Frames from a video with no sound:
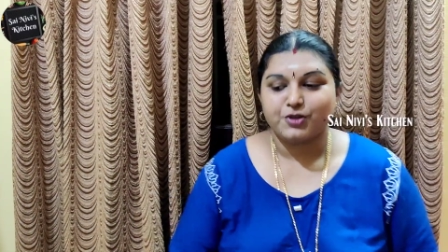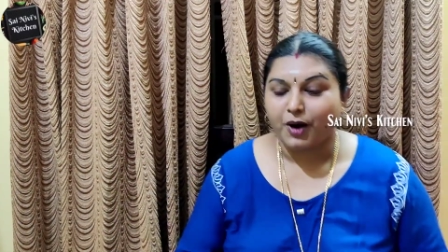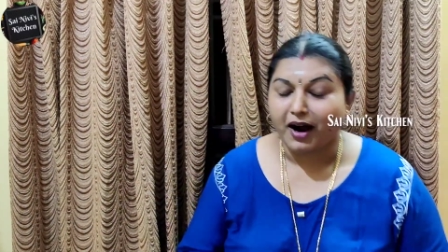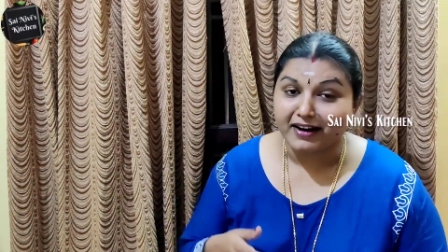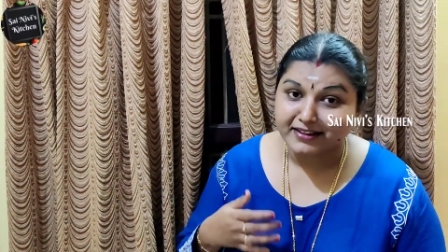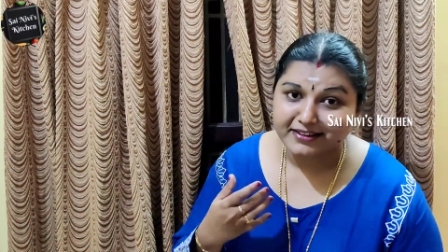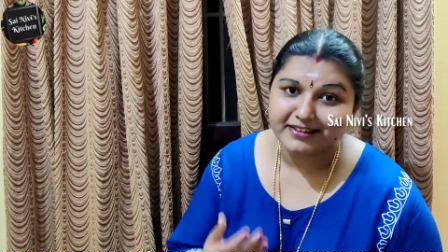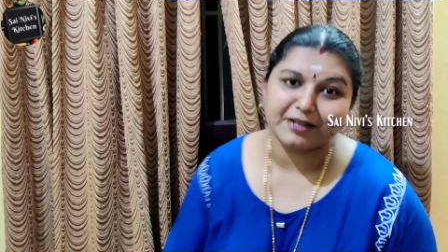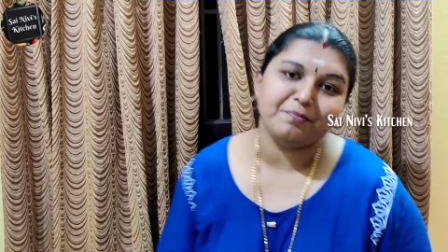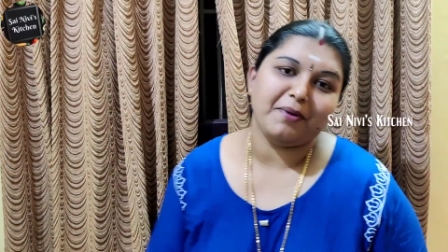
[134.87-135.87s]
ஸோ அடுத்த
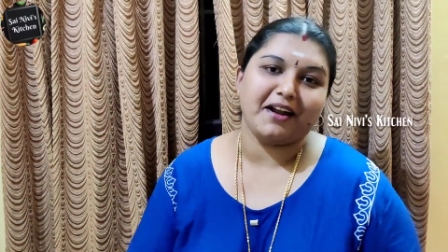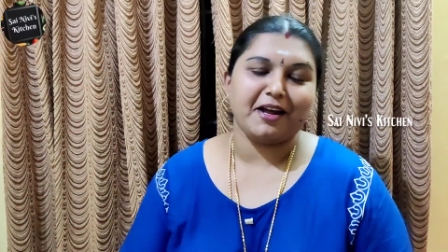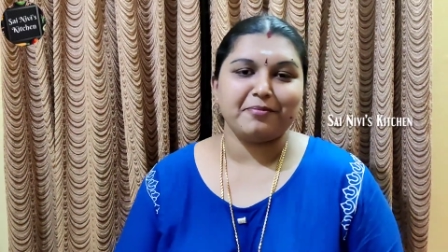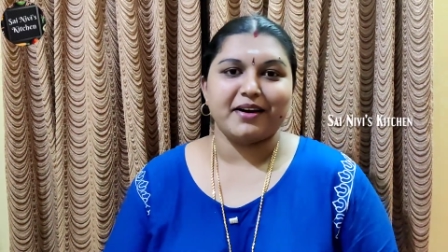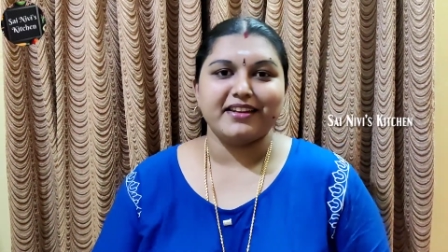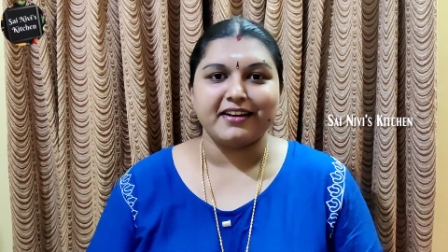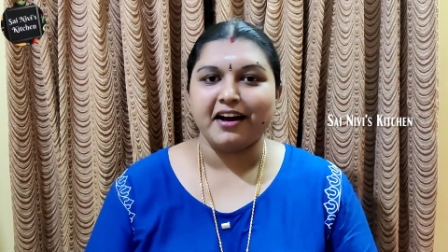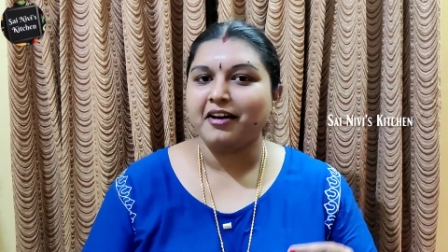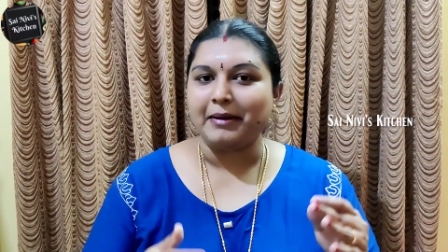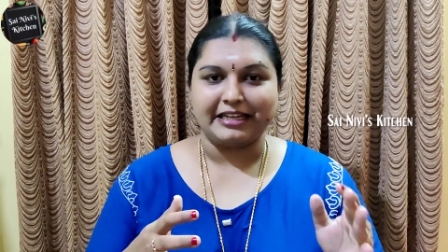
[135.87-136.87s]
டிப் என்னன்னு
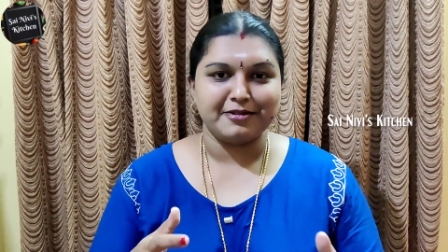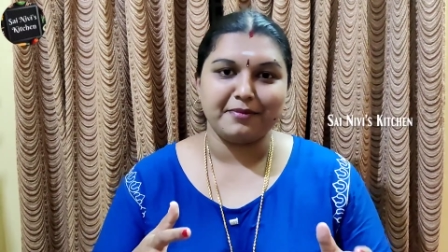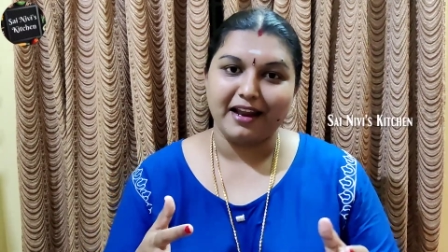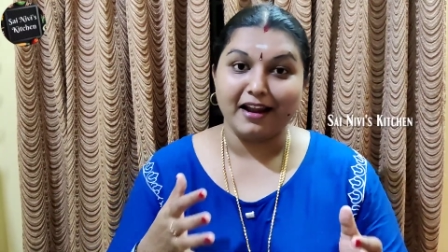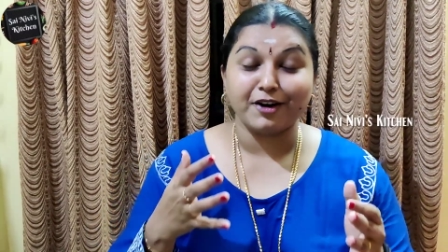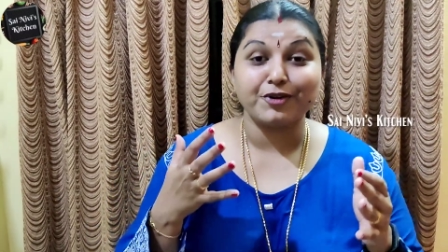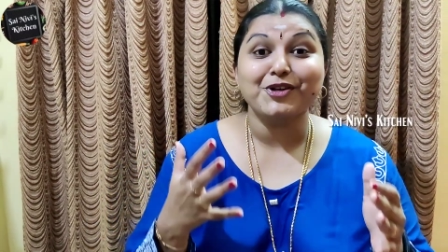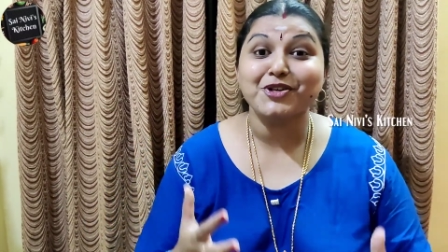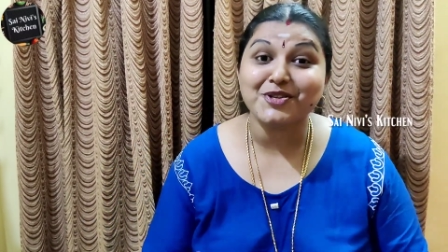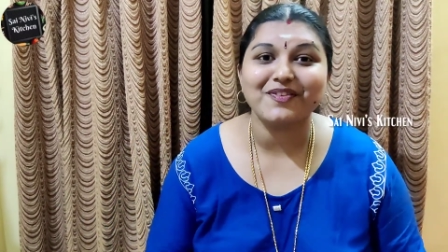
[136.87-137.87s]
பார்த்தீங்கன்னா மேக்ஸிமம் எல்லாருக்கும்
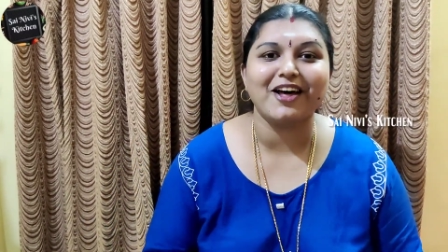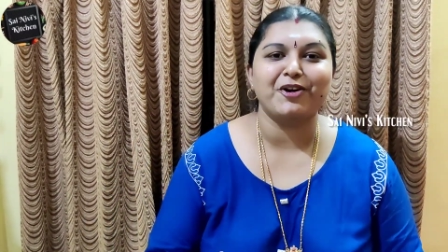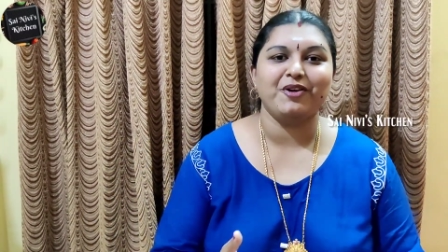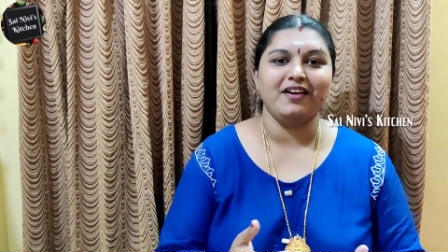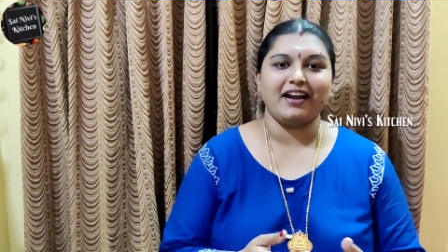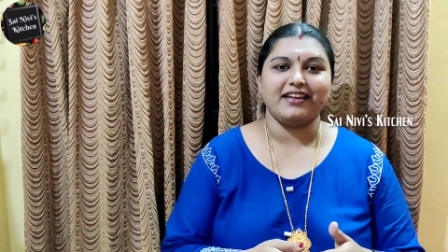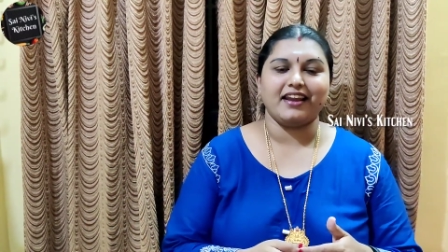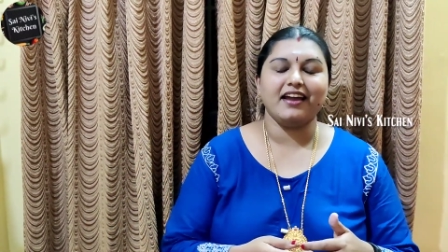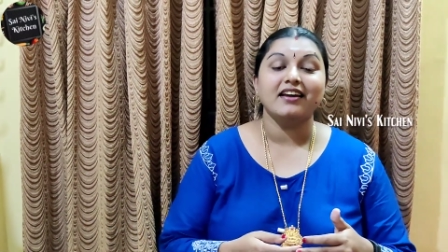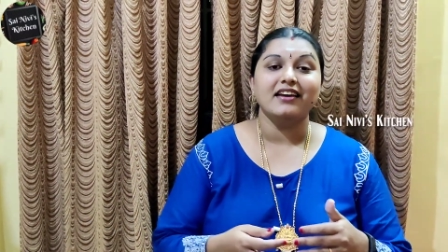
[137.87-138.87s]
யூஸ்ஃபுல்லாக இருக்கும்னு
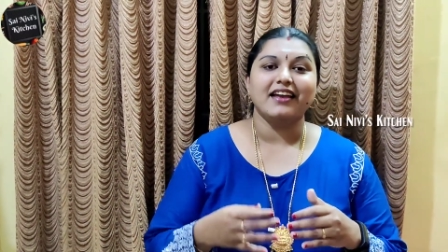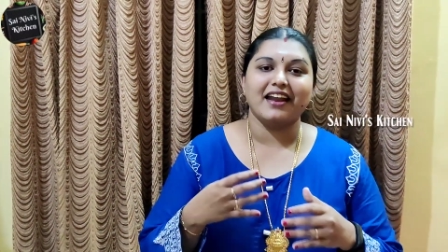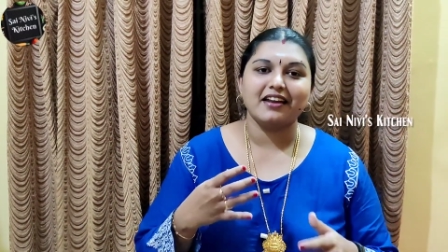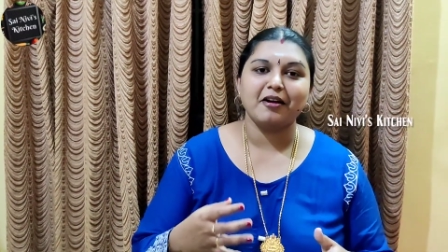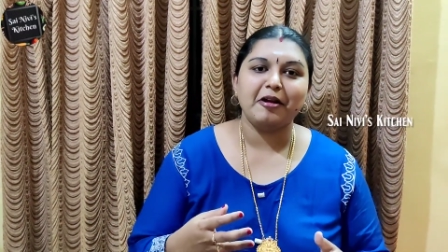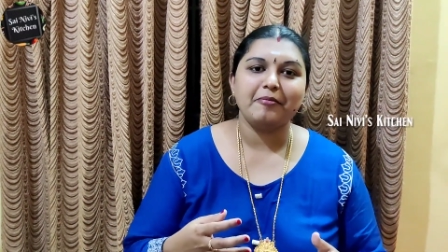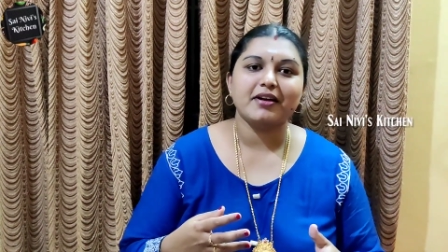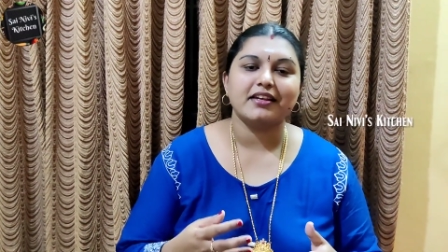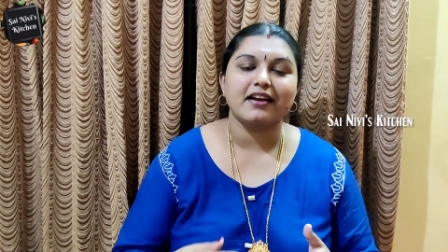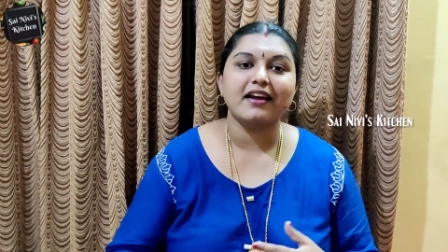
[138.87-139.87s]
நினைக்கிறேன் என்ன அப்படின்னு
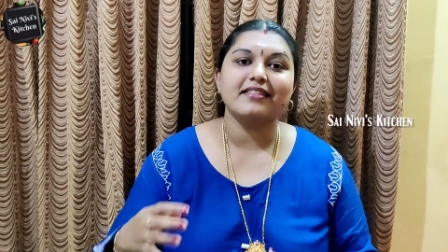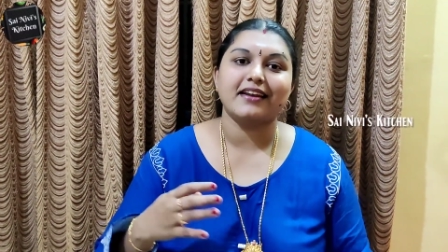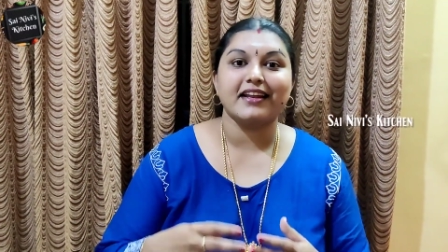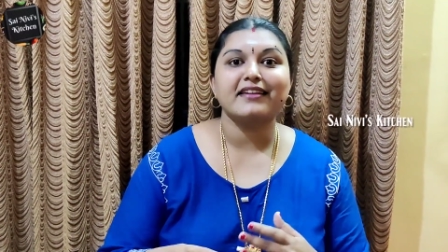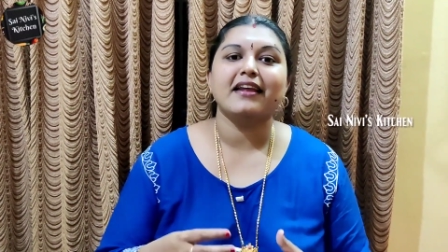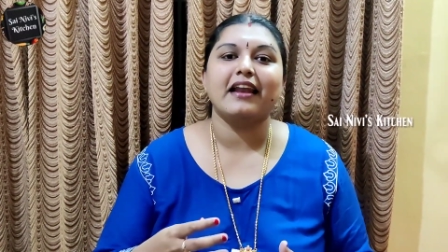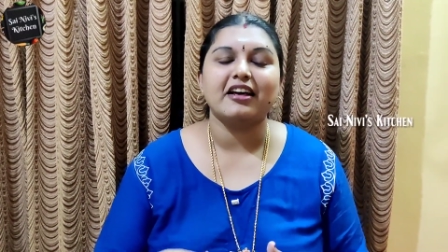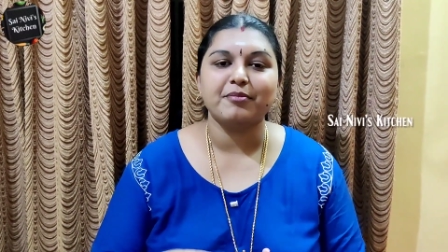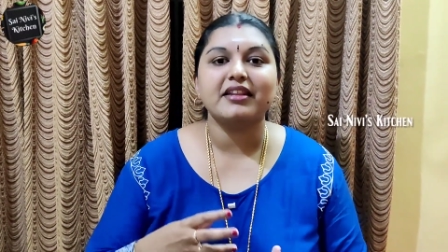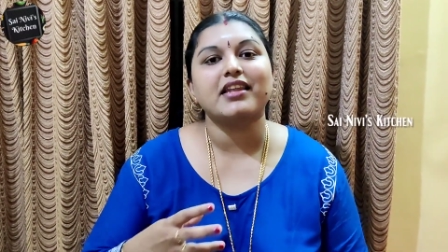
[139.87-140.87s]
பார்த்தீங்கன்னா இந்த நேரத்தில்
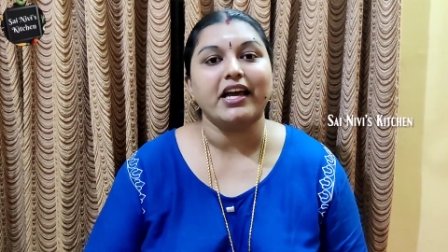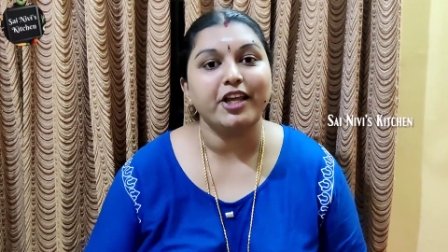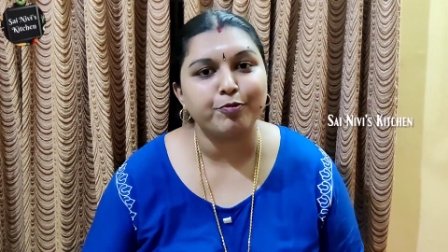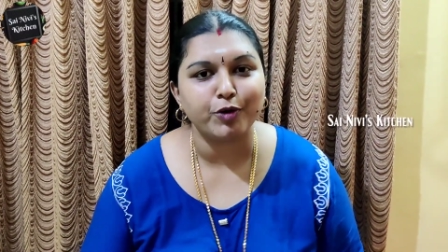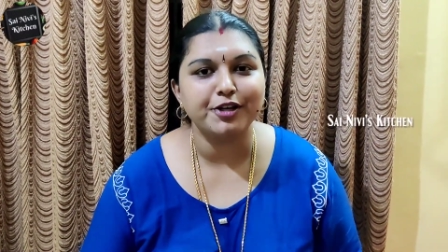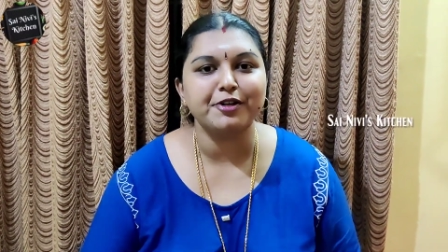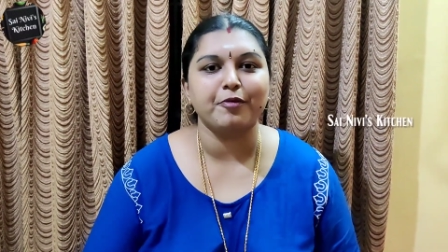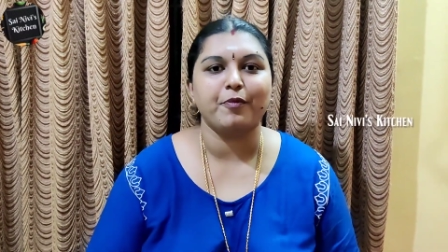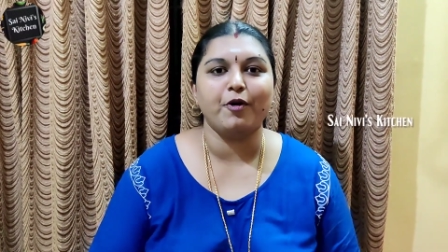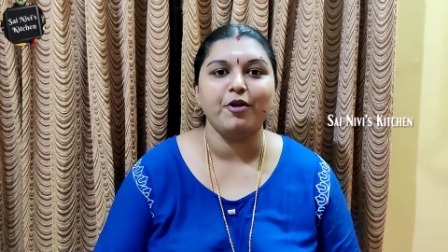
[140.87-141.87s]
எல்லாருமே தயிர் குளிக்க
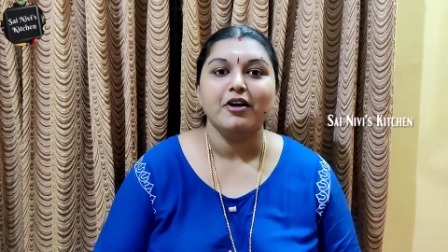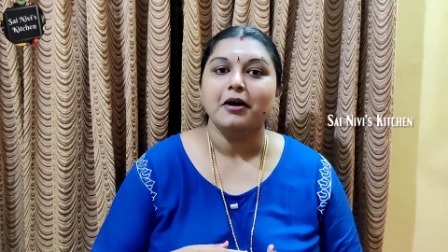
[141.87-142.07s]
வைப்போம்